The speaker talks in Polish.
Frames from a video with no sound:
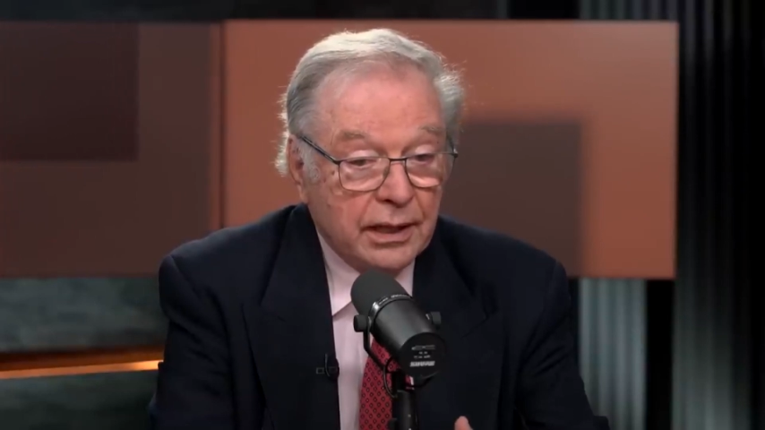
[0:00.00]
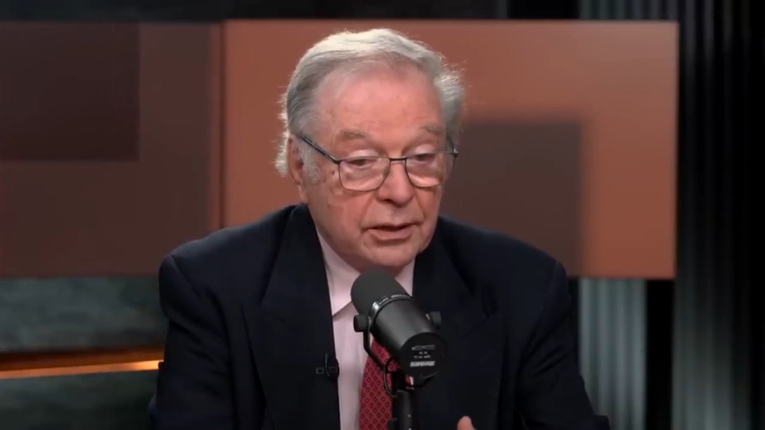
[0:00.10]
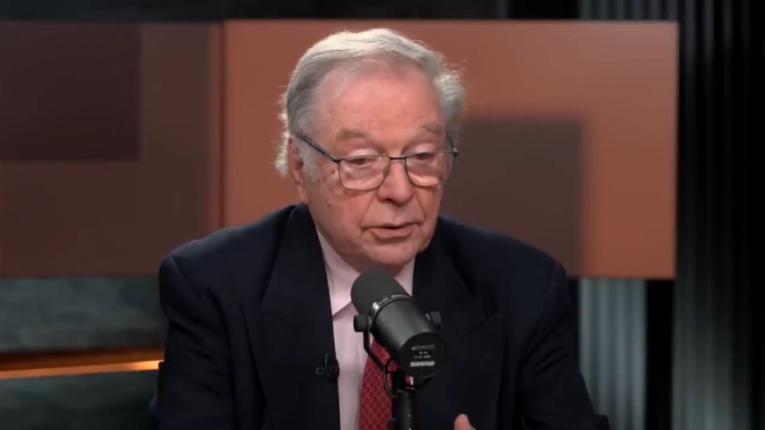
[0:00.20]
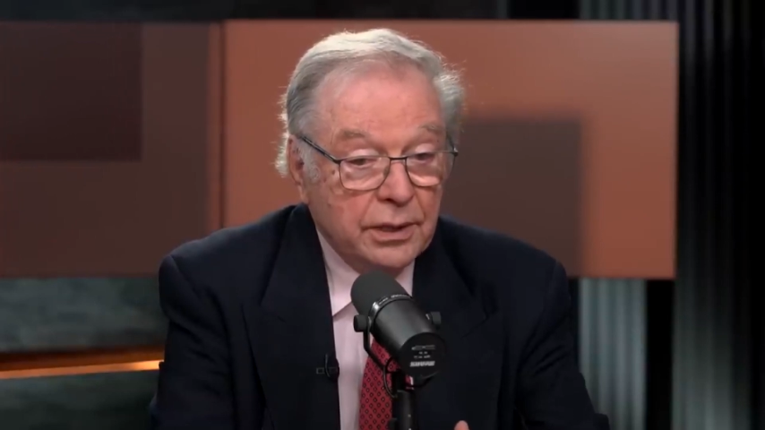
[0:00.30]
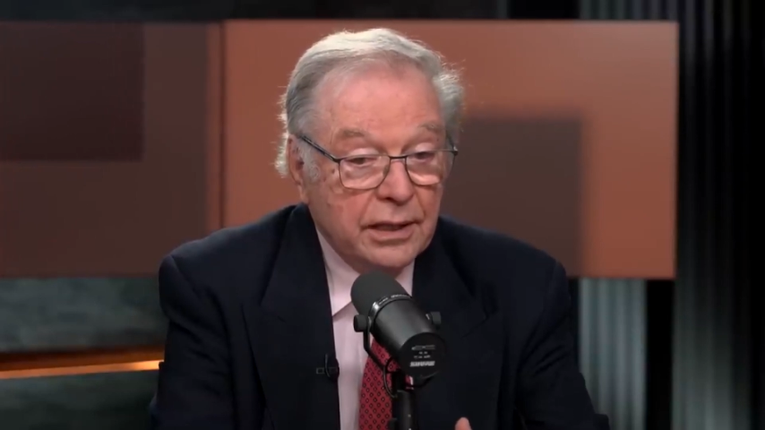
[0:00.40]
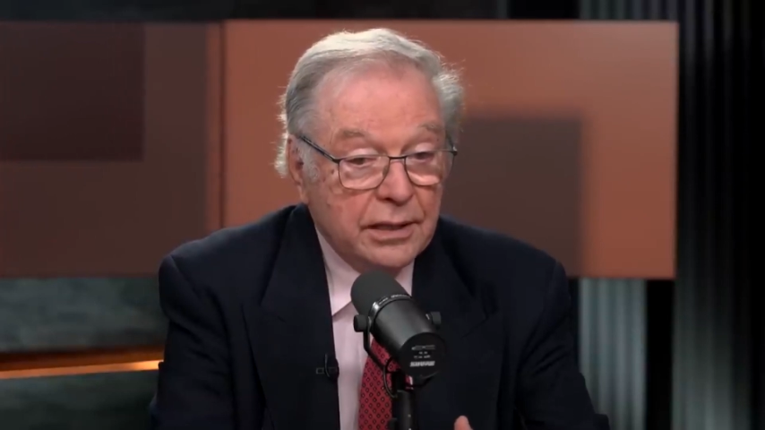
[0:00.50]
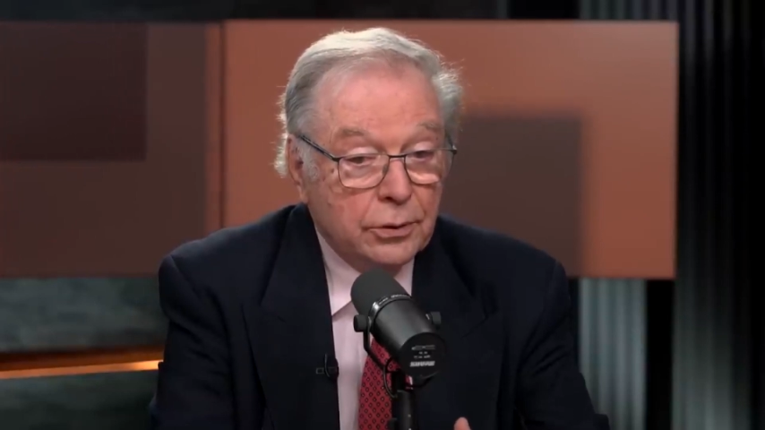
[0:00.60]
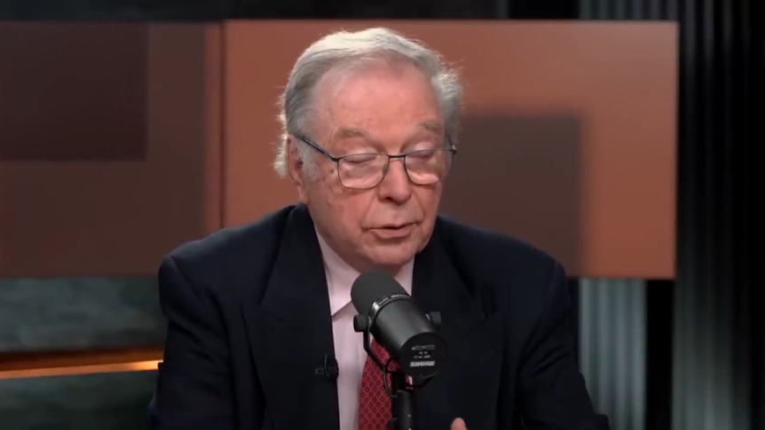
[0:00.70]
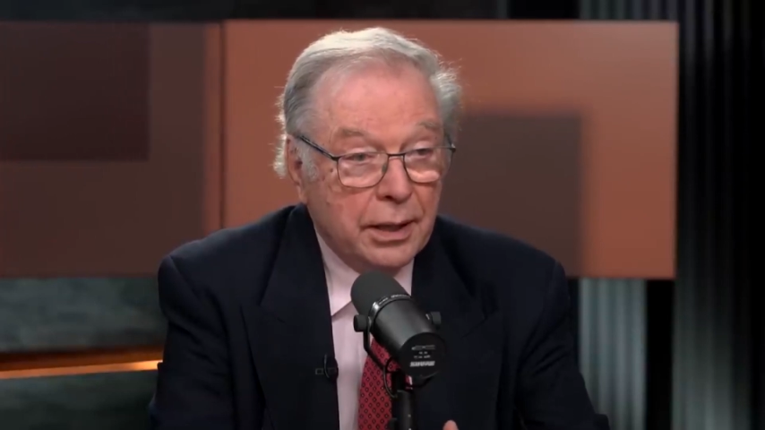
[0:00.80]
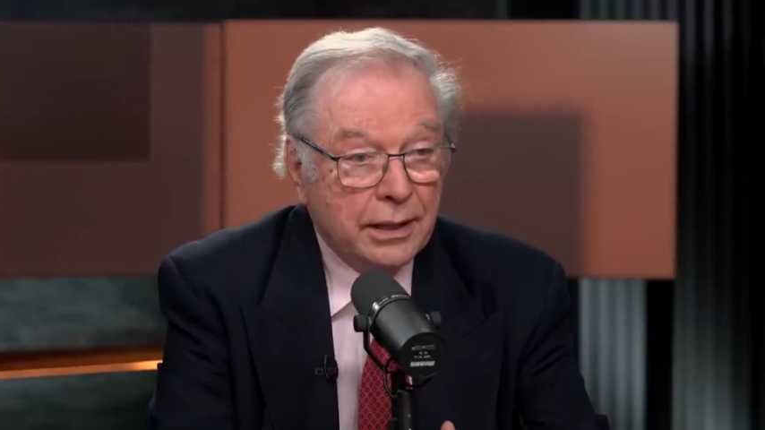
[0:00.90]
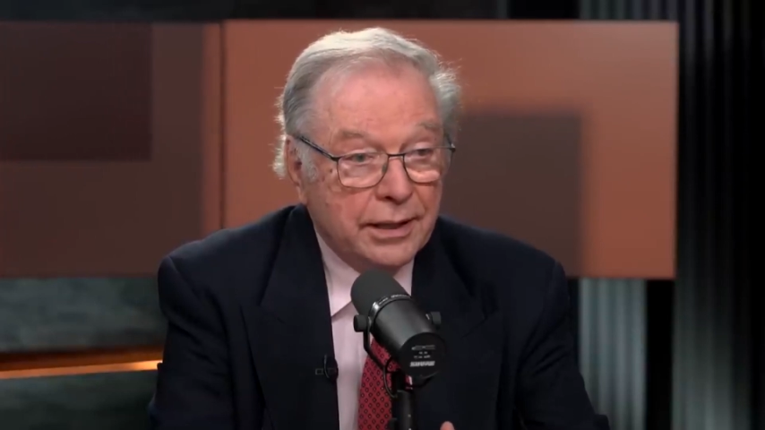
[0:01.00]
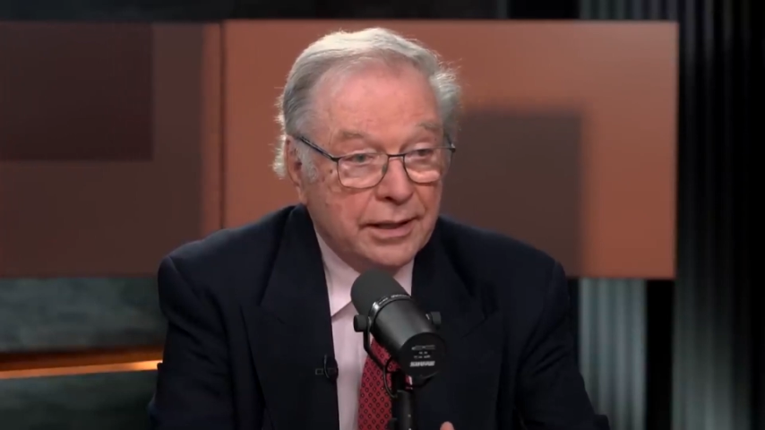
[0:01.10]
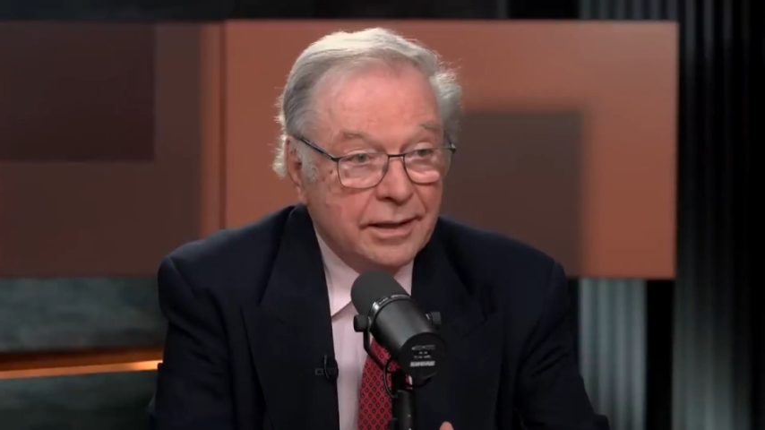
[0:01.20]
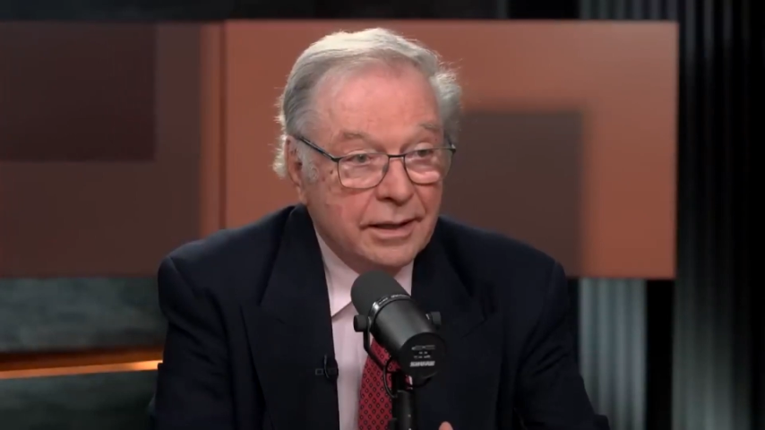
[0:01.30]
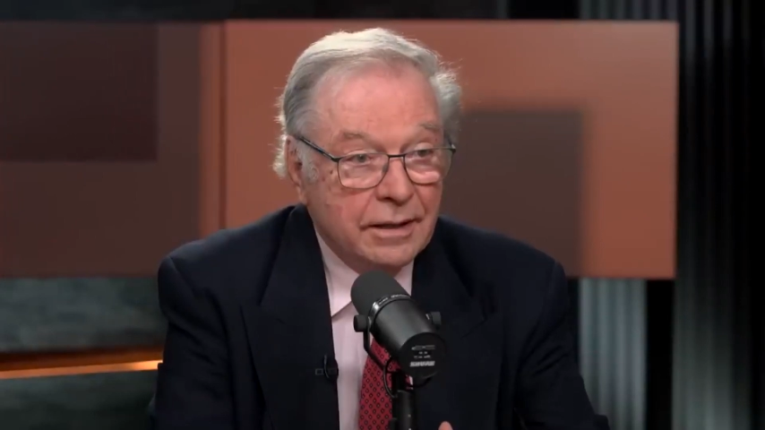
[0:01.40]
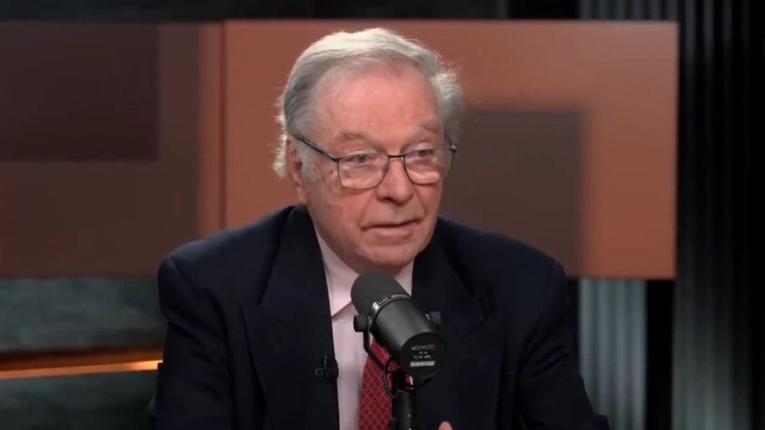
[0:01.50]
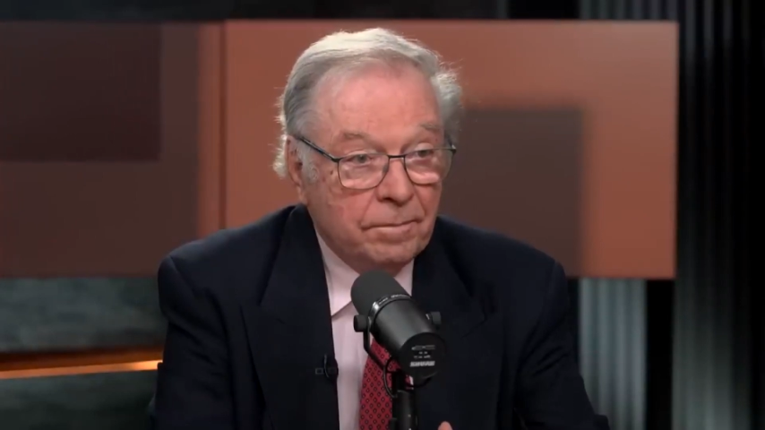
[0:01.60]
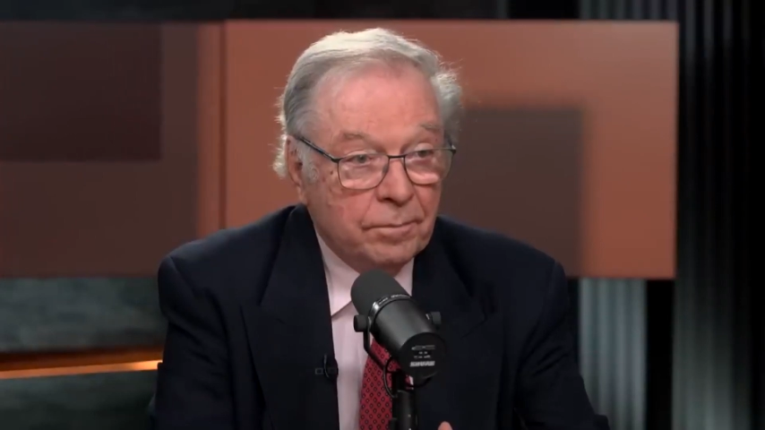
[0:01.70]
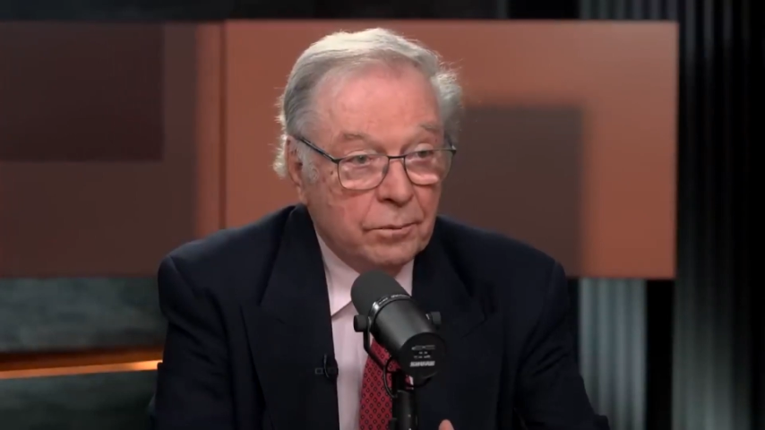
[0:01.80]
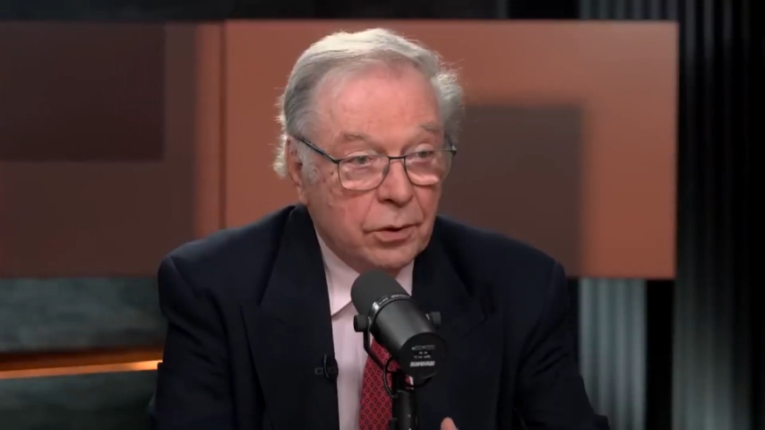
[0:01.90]
ale to nie jest normalne,
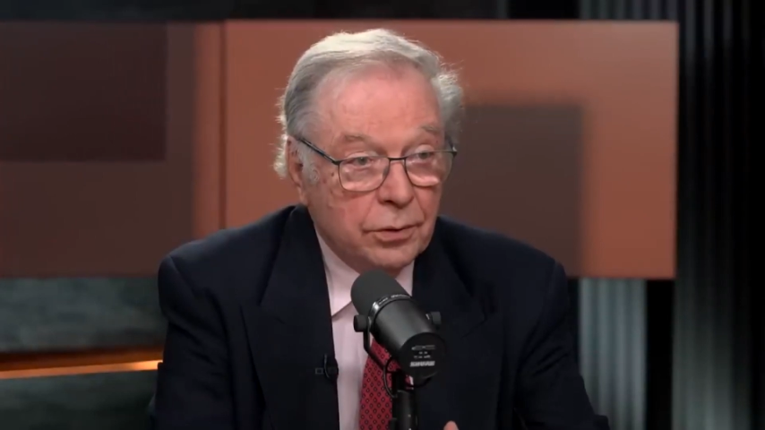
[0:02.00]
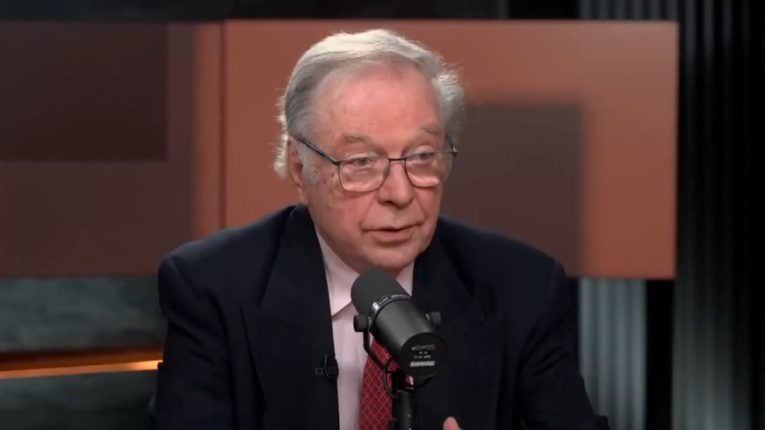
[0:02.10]
bo mhm.